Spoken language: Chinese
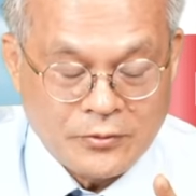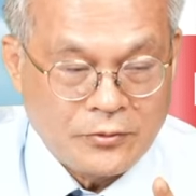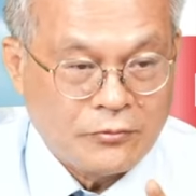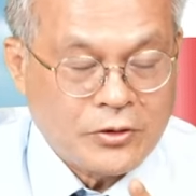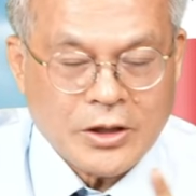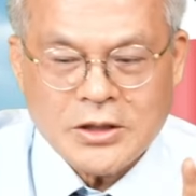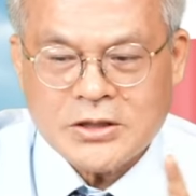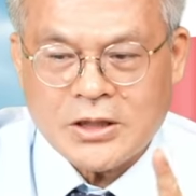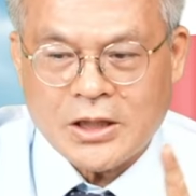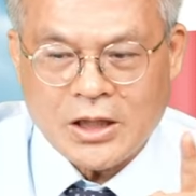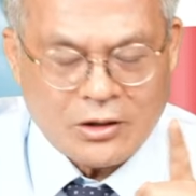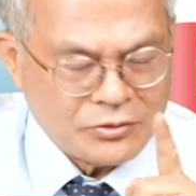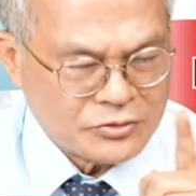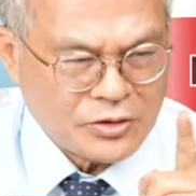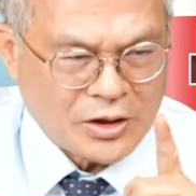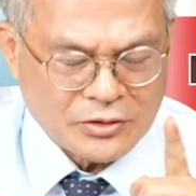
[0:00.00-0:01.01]
我跟你讲
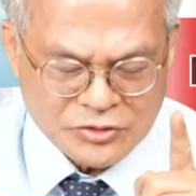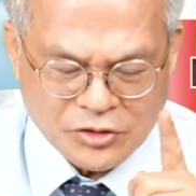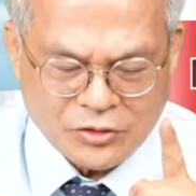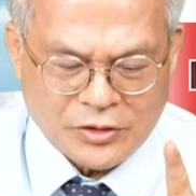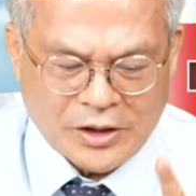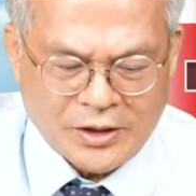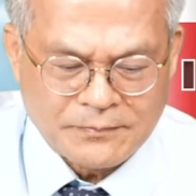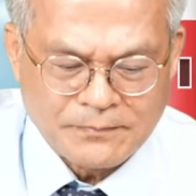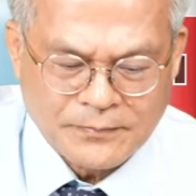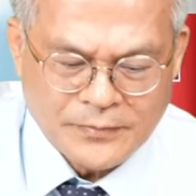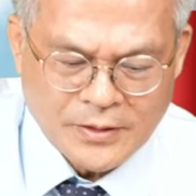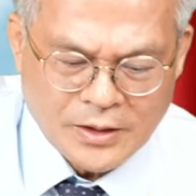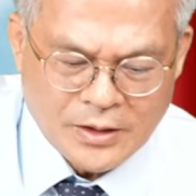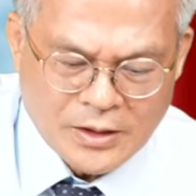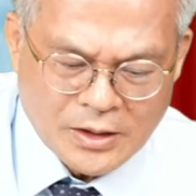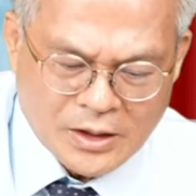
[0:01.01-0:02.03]
好好久了，
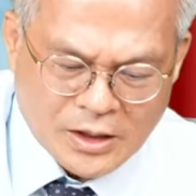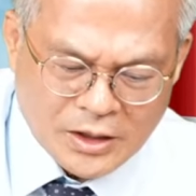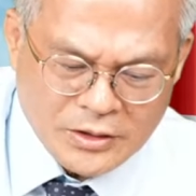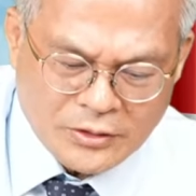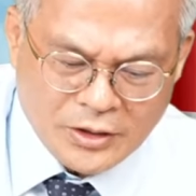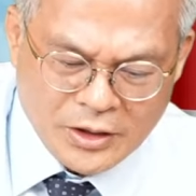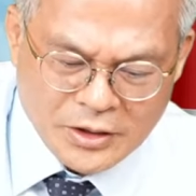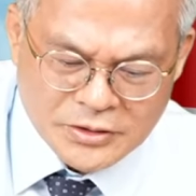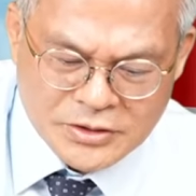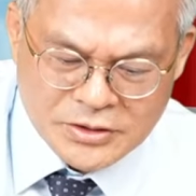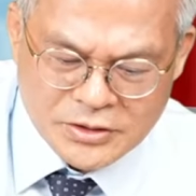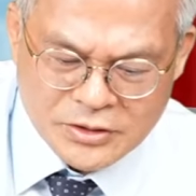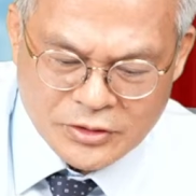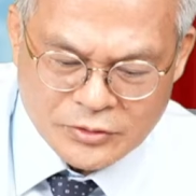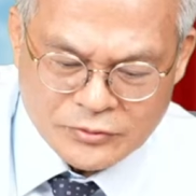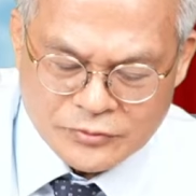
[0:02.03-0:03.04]
还有二四
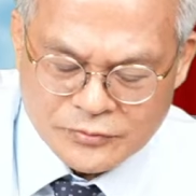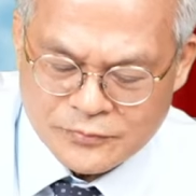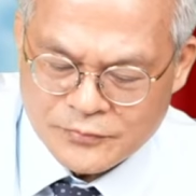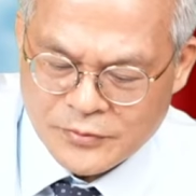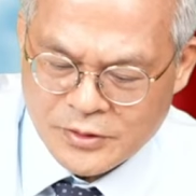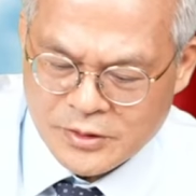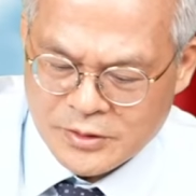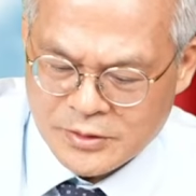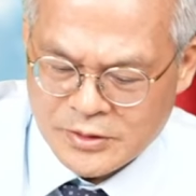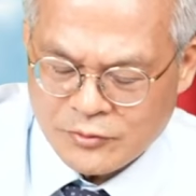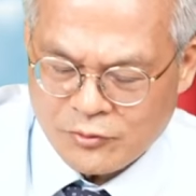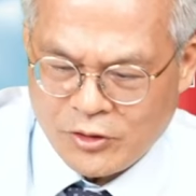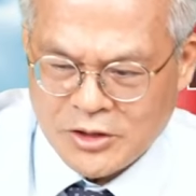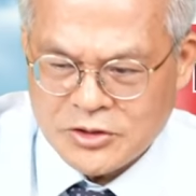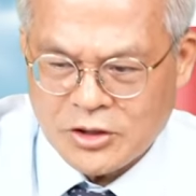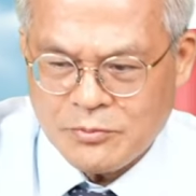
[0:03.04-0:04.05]
六五，
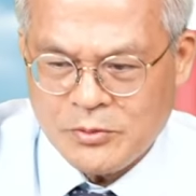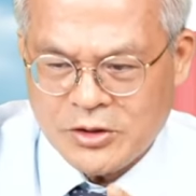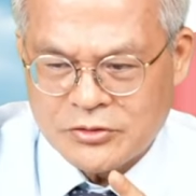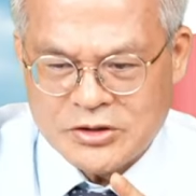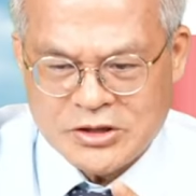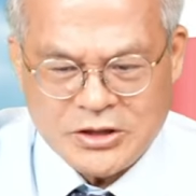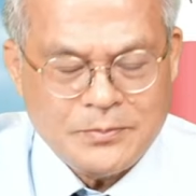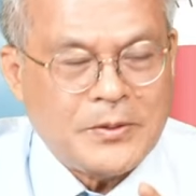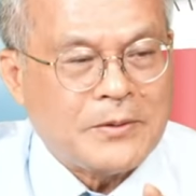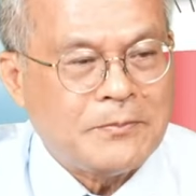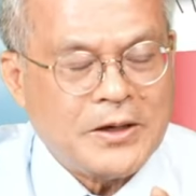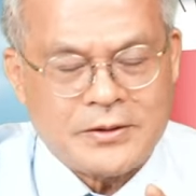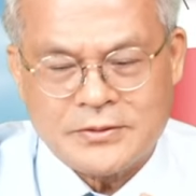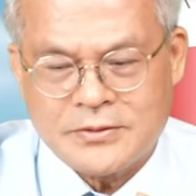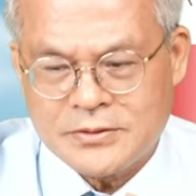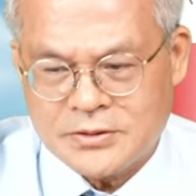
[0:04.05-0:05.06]
完全没有基本
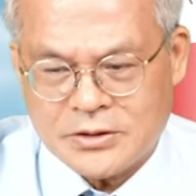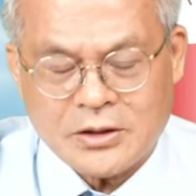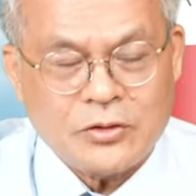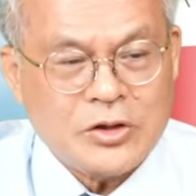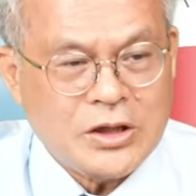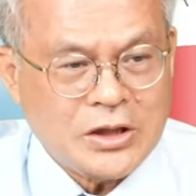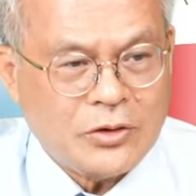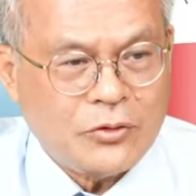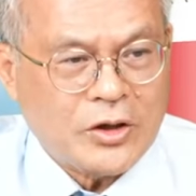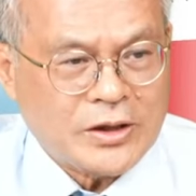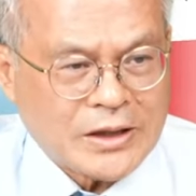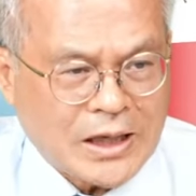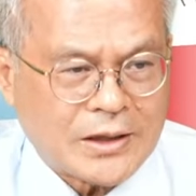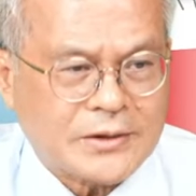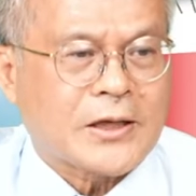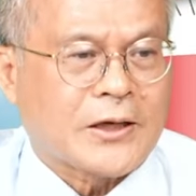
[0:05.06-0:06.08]
面，这个一定会
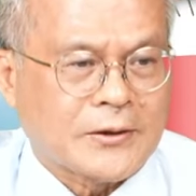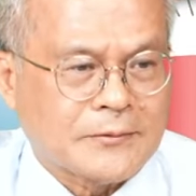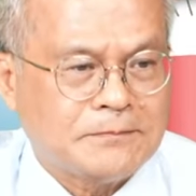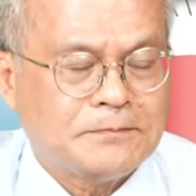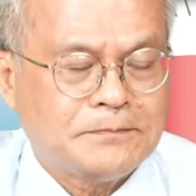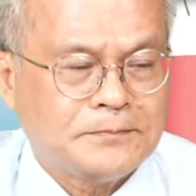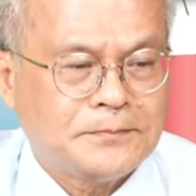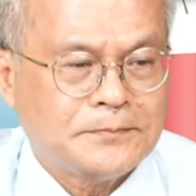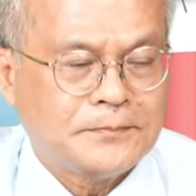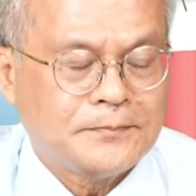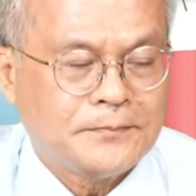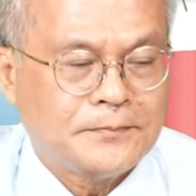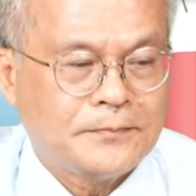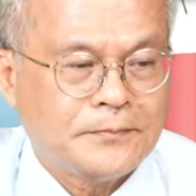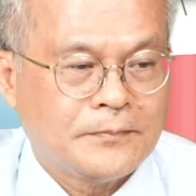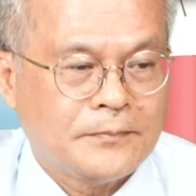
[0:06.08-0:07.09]
大跌。
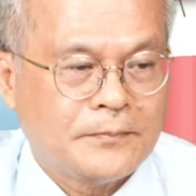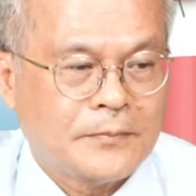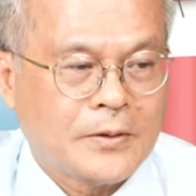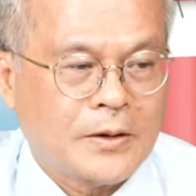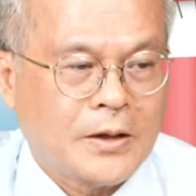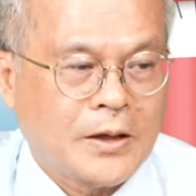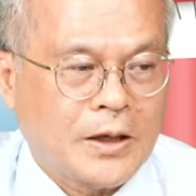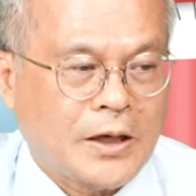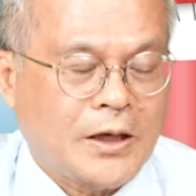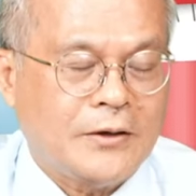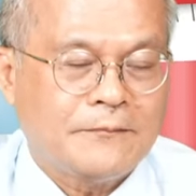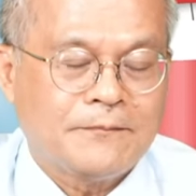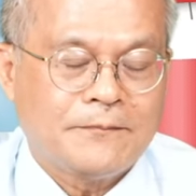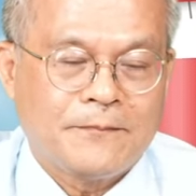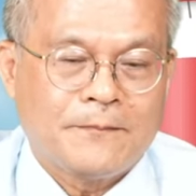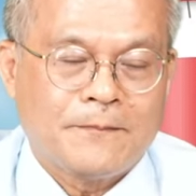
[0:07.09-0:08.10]

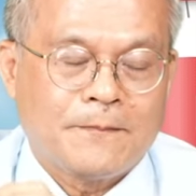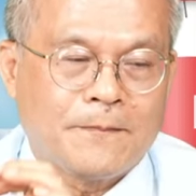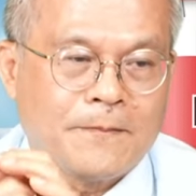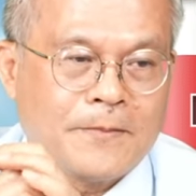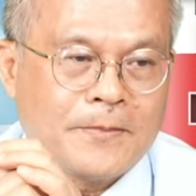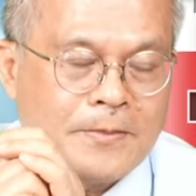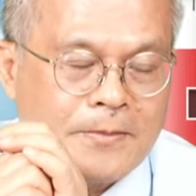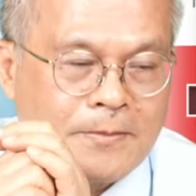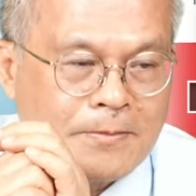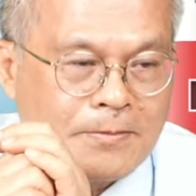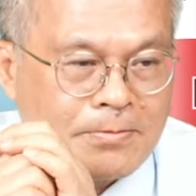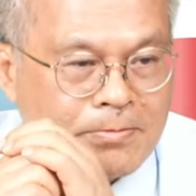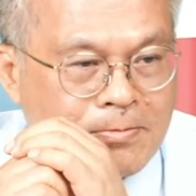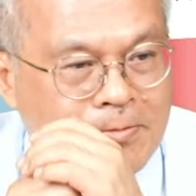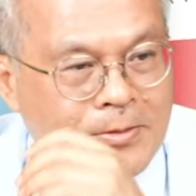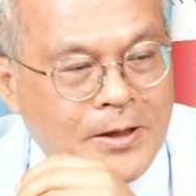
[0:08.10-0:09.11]
好，
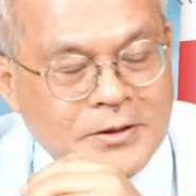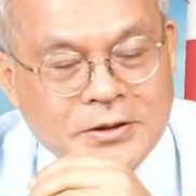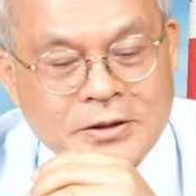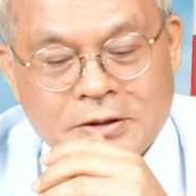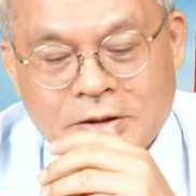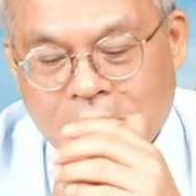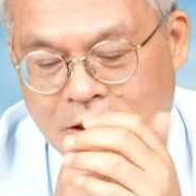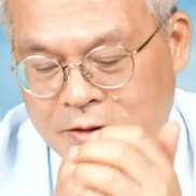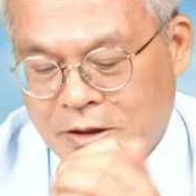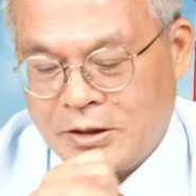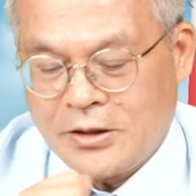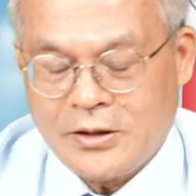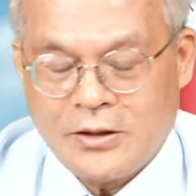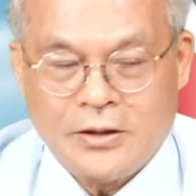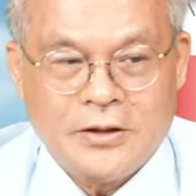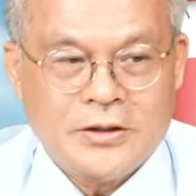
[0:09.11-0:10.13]
那这个大
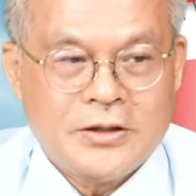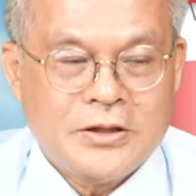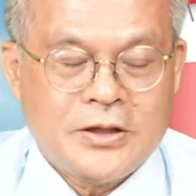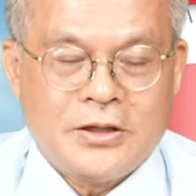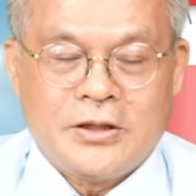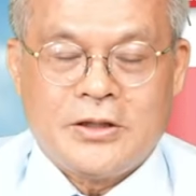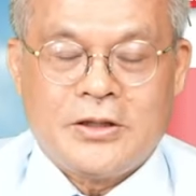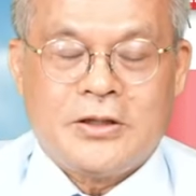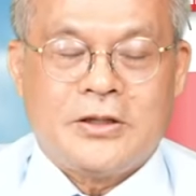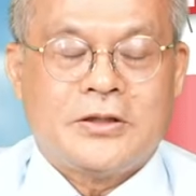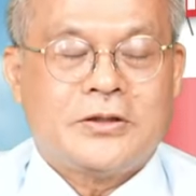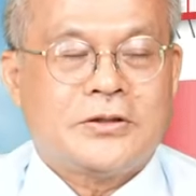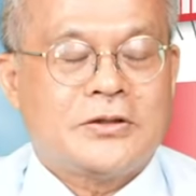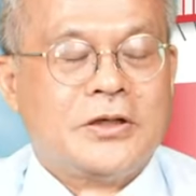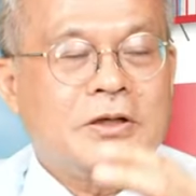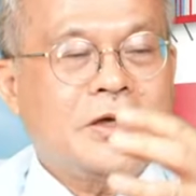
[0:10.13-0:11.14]
跌。
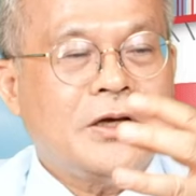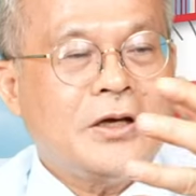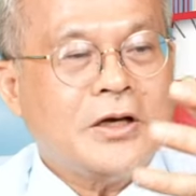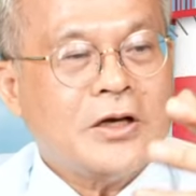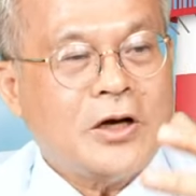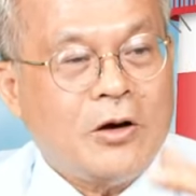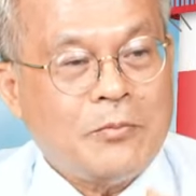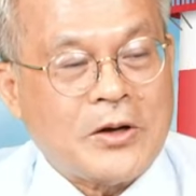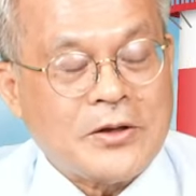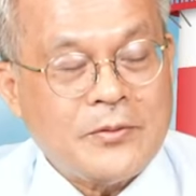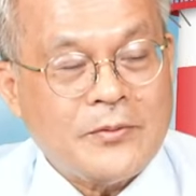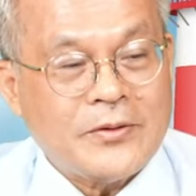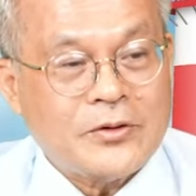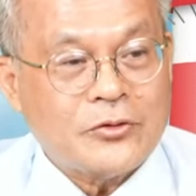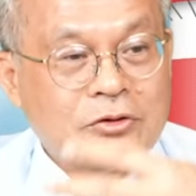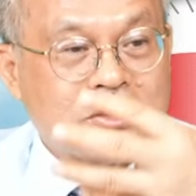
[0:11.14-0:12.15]
今天高本
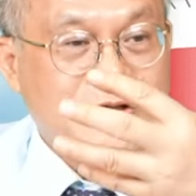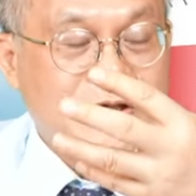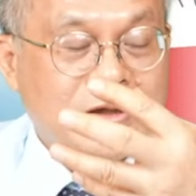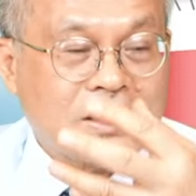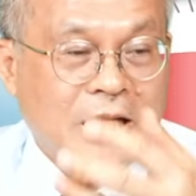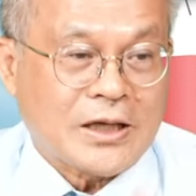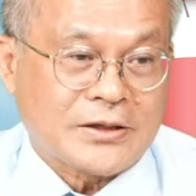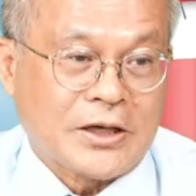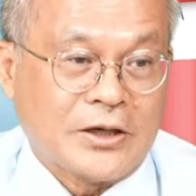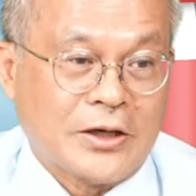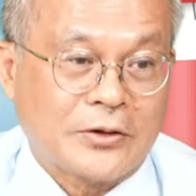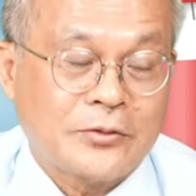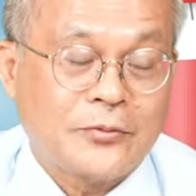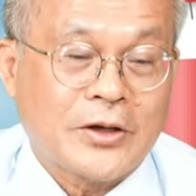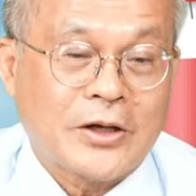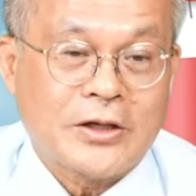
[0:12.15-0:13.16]
率都已经大跌了，
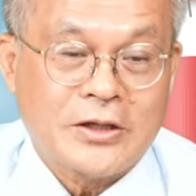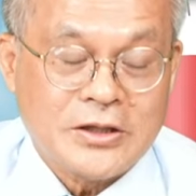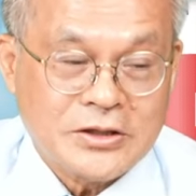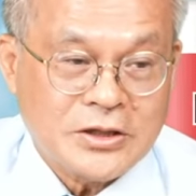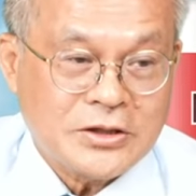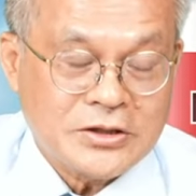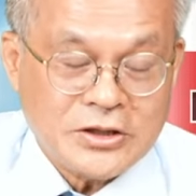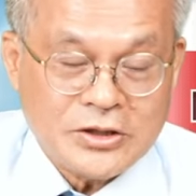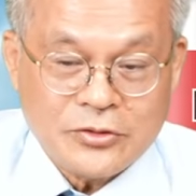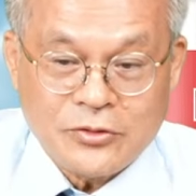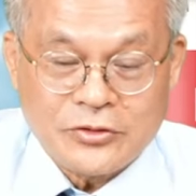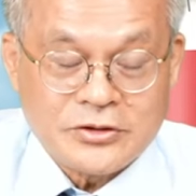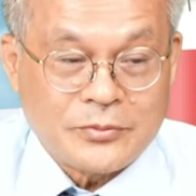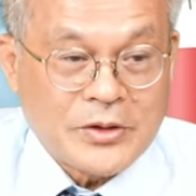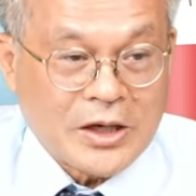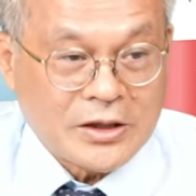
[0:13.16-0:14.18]
对不对？已经经过
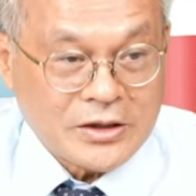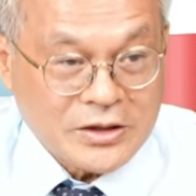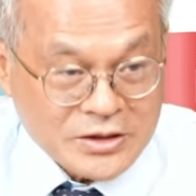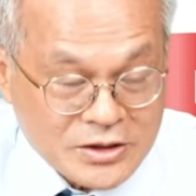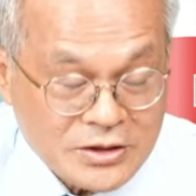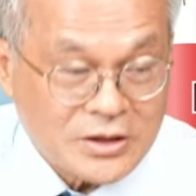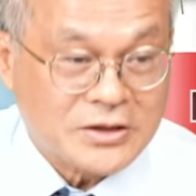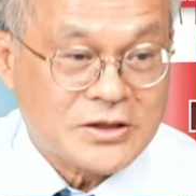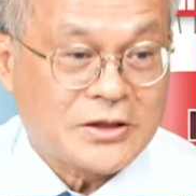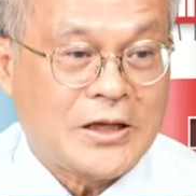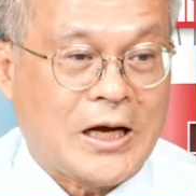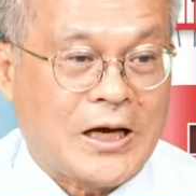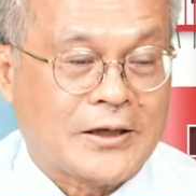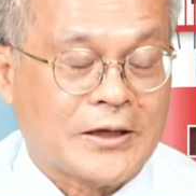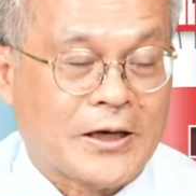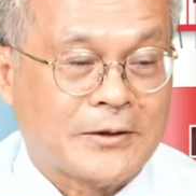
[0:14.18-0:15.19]
怎么样一次的震
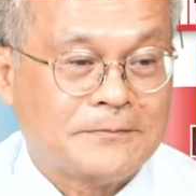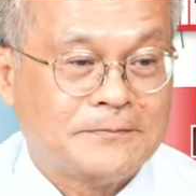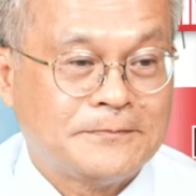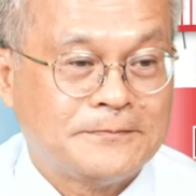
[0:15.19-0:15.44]
撼了？